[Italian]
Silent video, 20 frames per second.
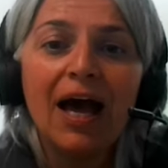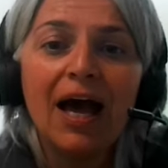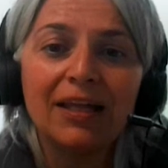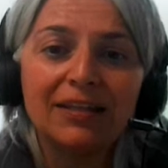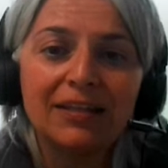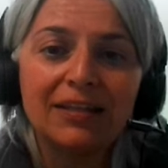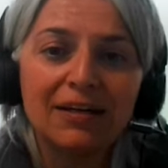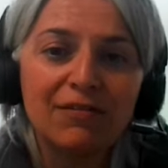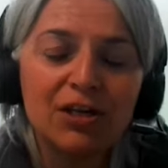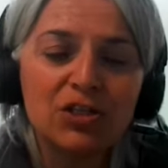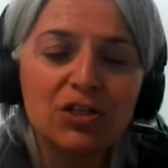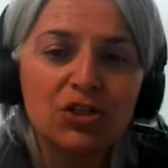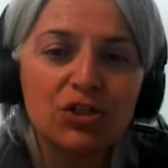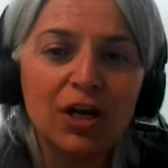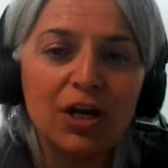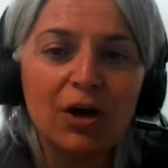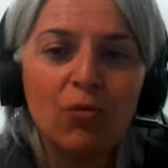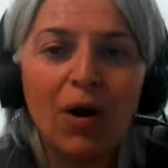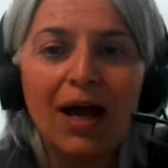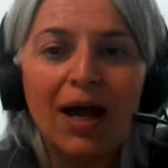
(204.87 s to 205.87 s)
attraverso
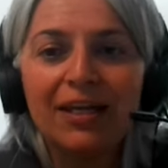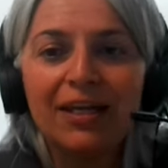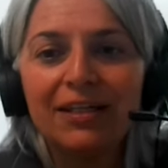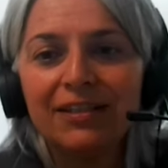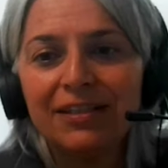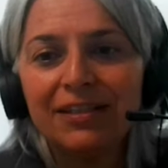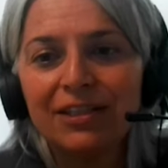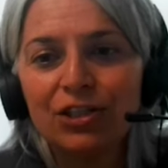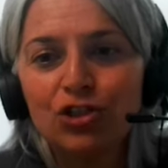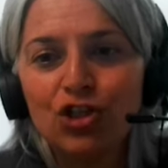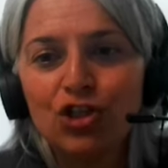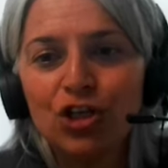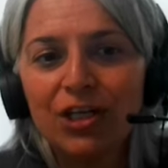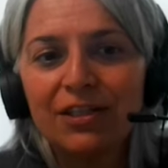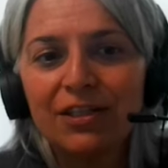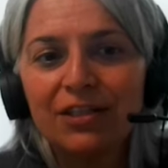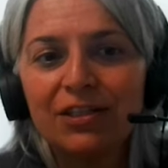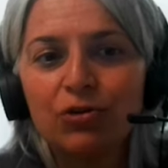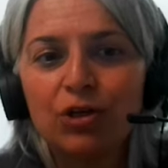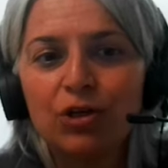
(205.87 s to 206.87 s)
la quale il
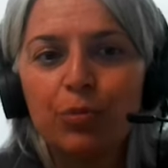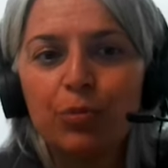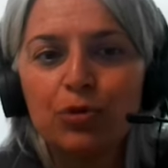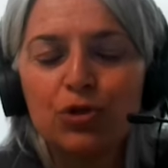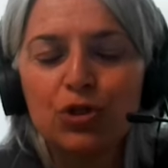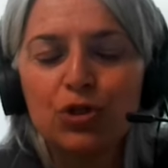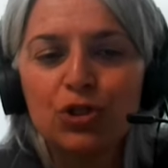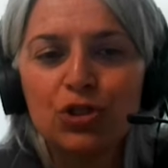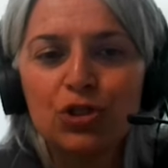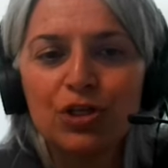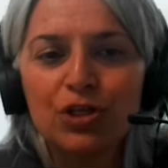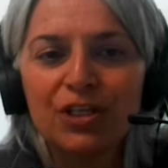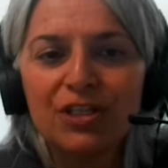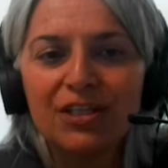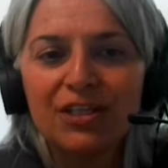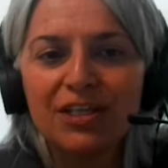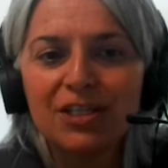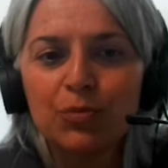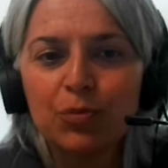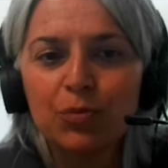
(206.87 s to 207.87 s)
dirigente o le posizioni
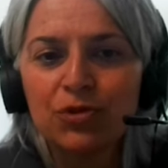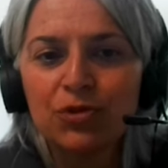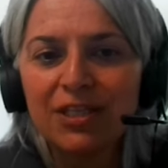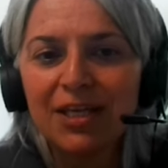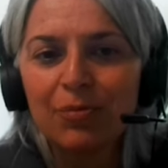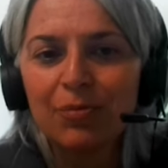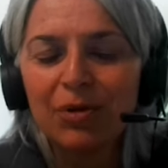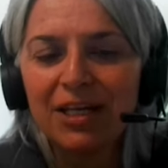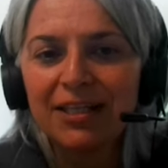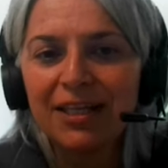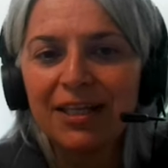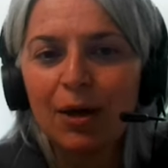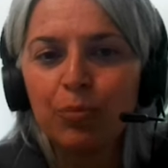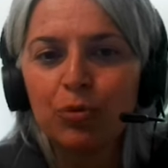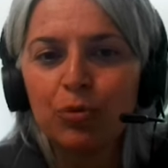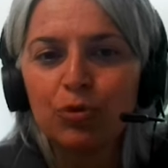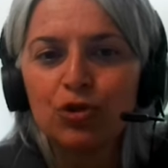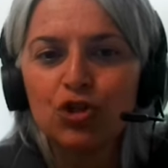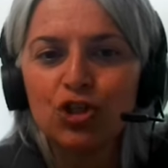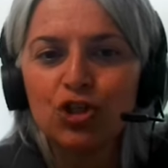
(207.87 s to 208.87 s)
di responsabilità
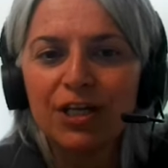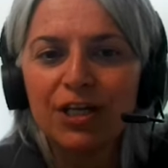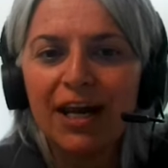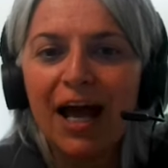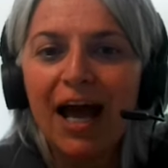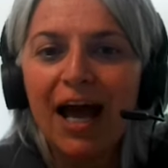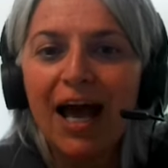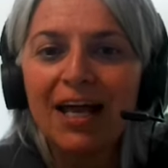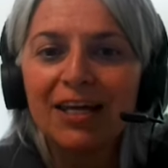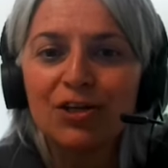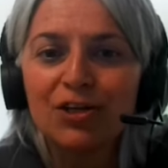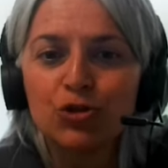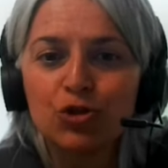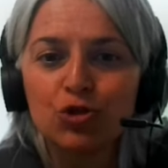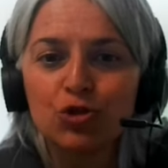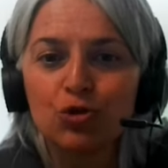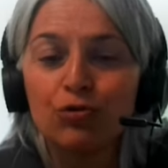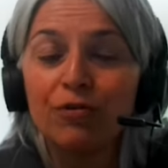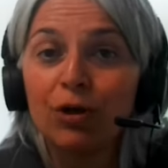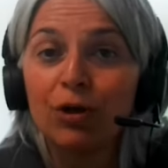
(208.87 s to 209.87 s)
più in generale
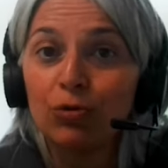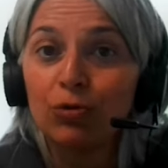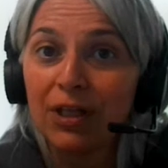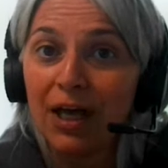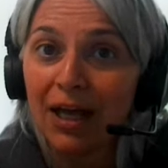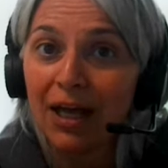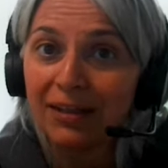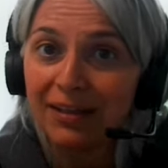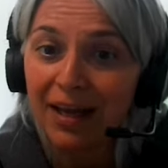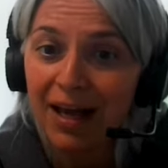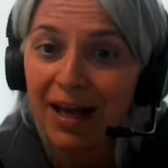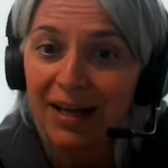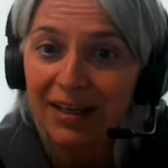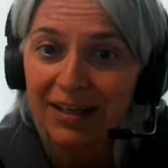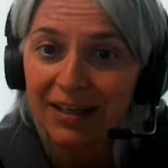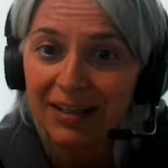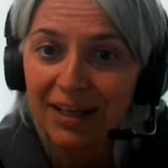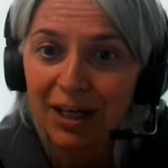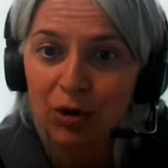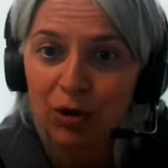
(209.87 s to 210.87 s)
sono valutate
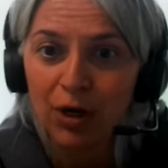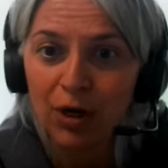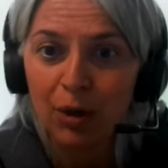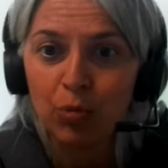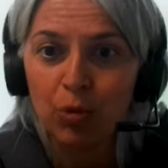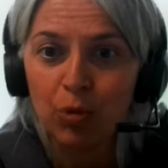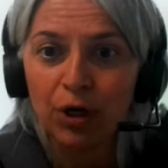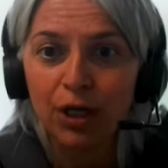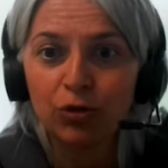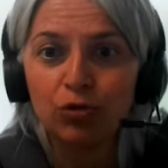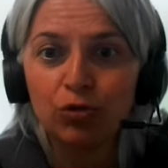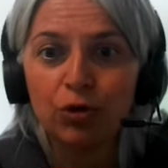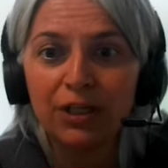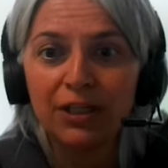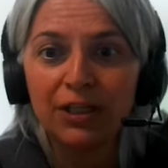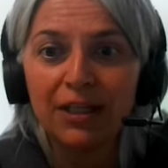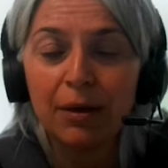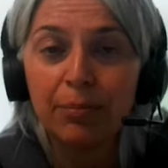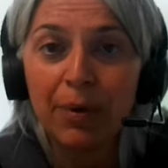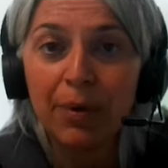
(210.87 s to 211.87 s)
anche dai
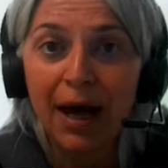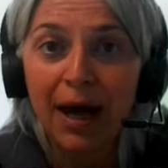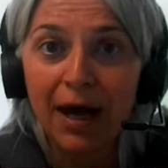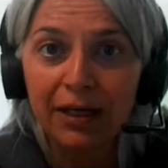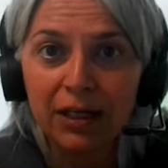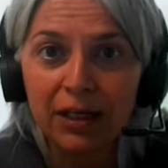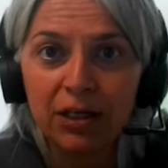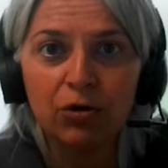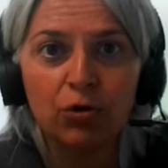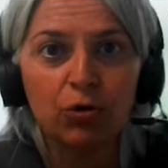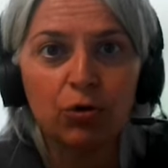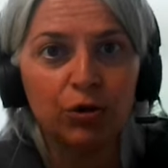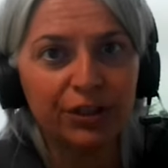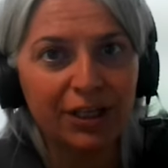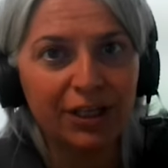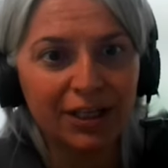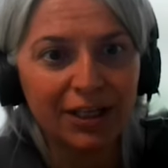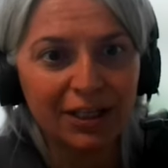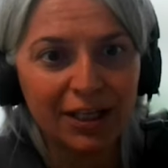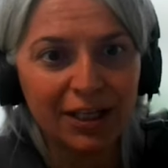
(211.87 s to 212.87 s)
collaboratori e dai pari,
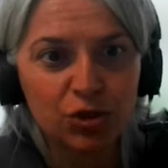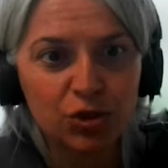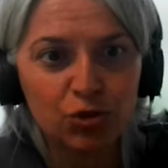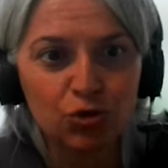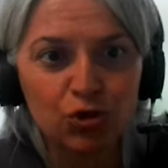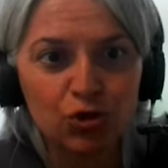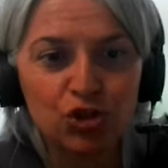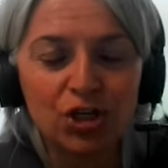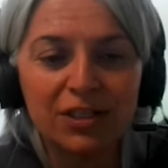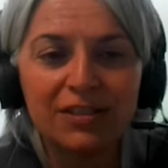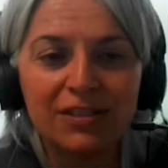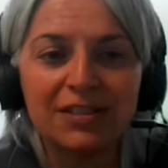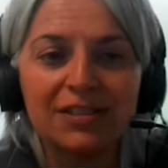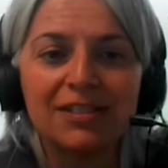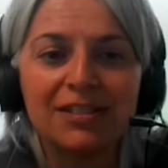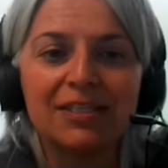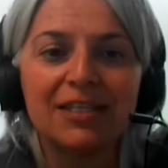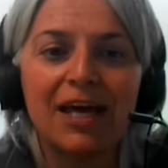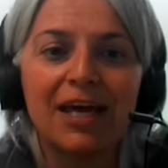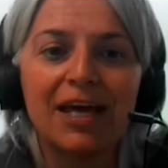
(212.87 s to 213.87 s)
oltre che da soggetti
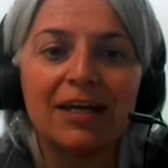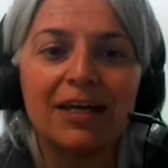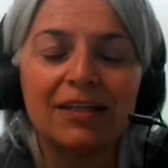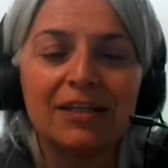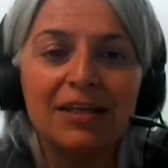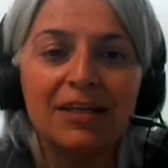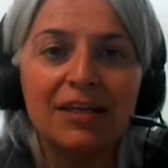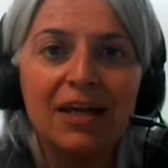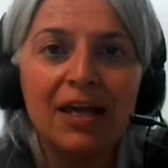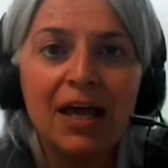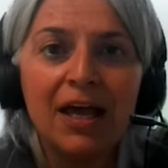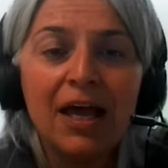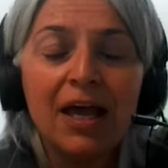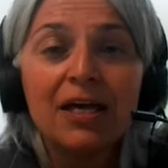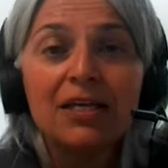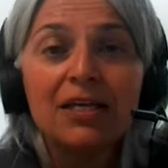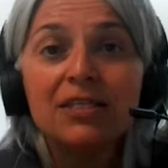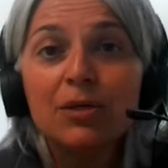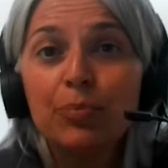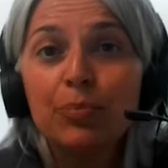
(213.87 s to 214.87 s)
esterni
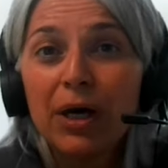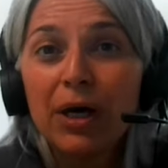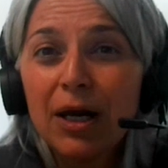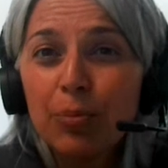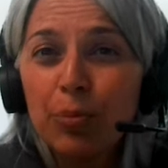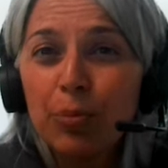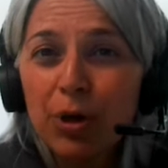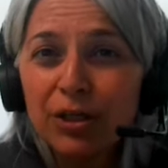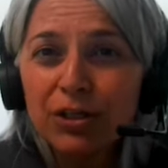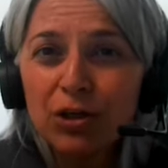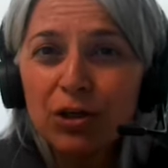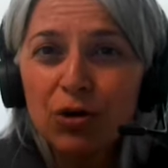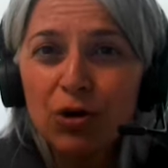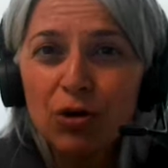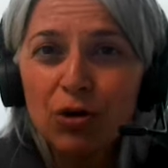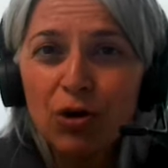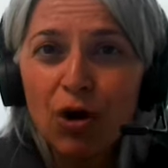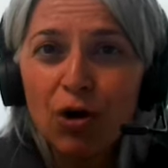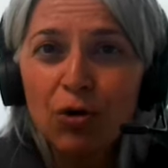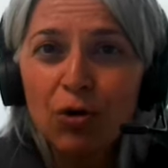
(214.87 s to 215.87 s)
si parla poi di
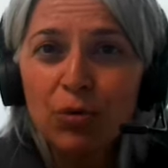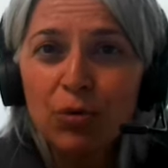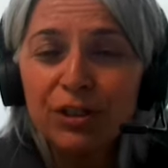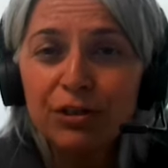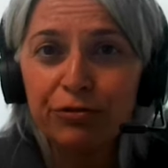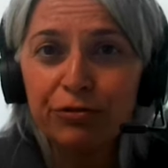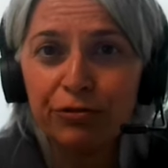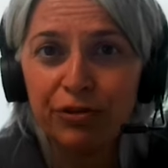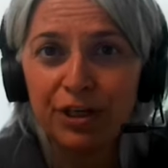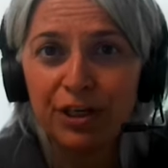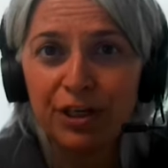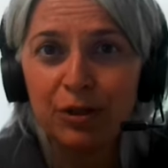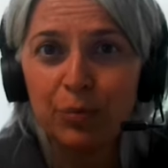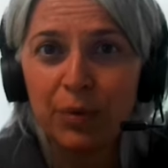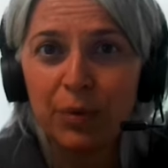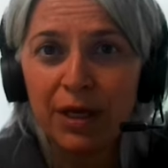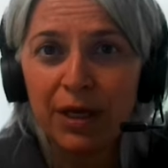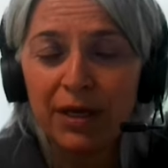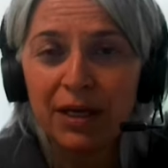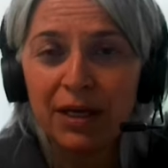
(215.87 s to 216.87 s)
colloqui di
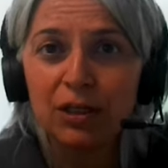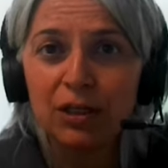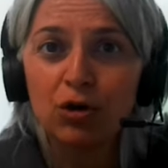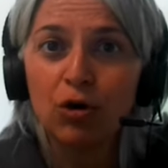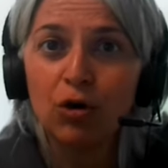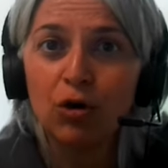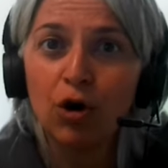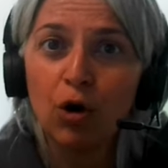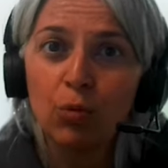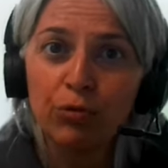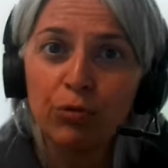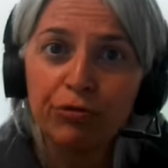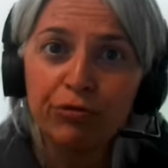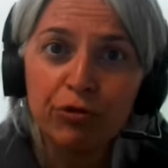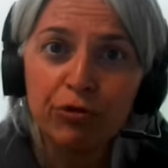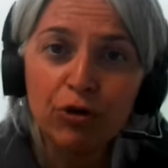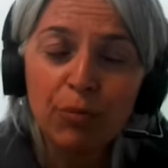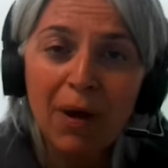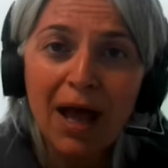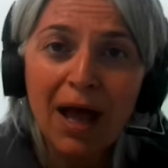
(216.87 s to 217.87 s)
feedback, di colloqui
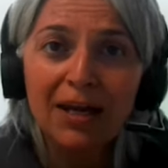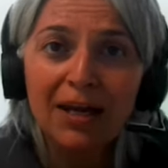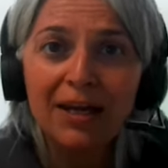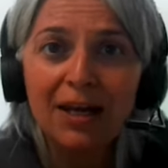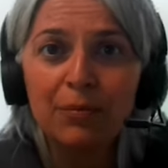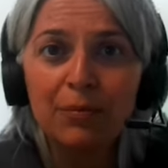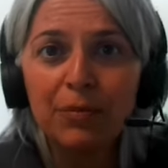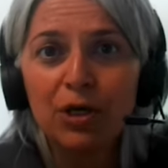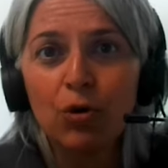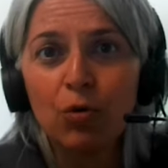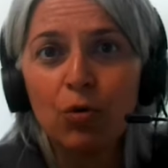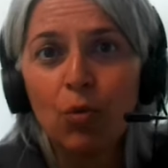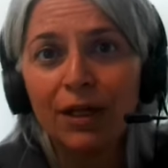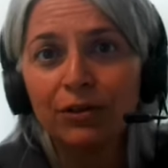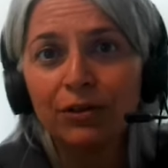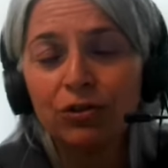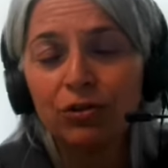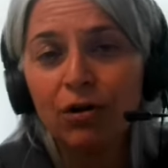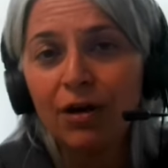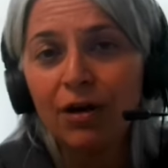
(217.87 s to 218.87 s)
formali, almeno
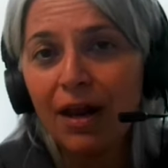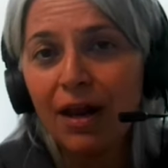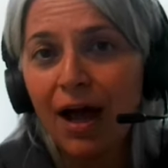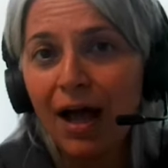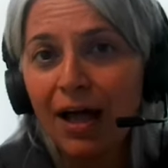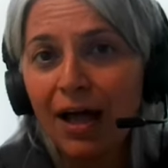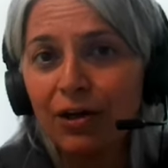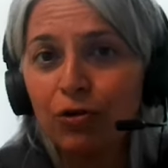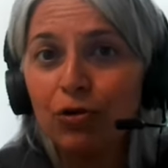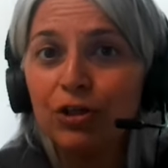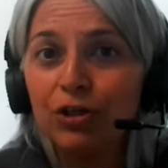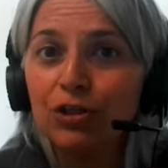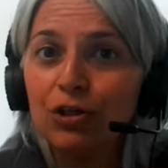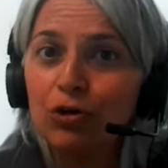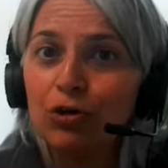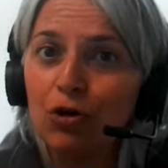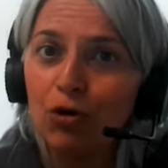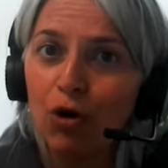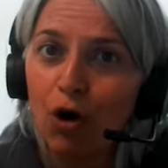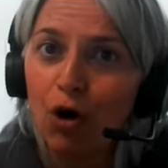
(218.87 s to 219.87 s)
4 all'anno, e
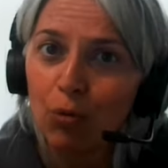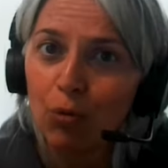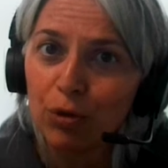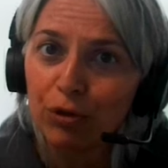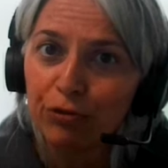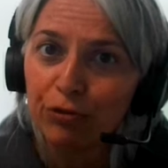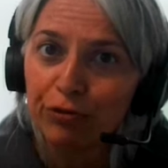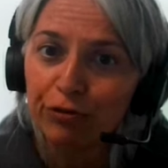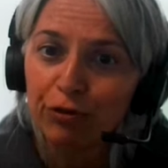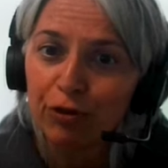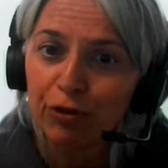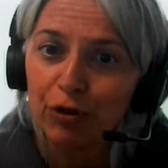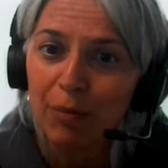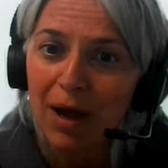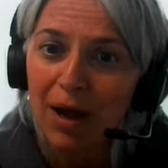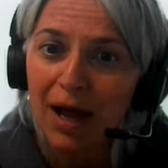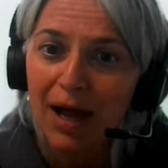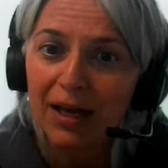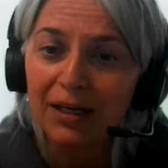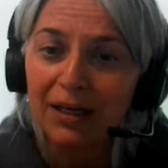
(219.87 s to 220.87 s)
di colloqui
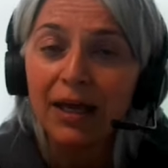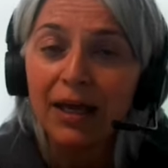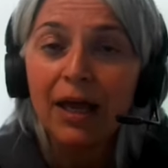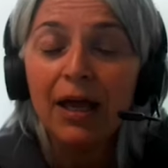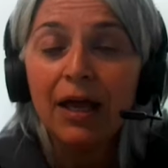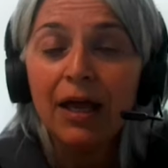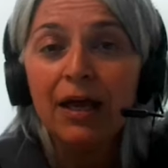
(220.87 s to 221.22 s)
informali,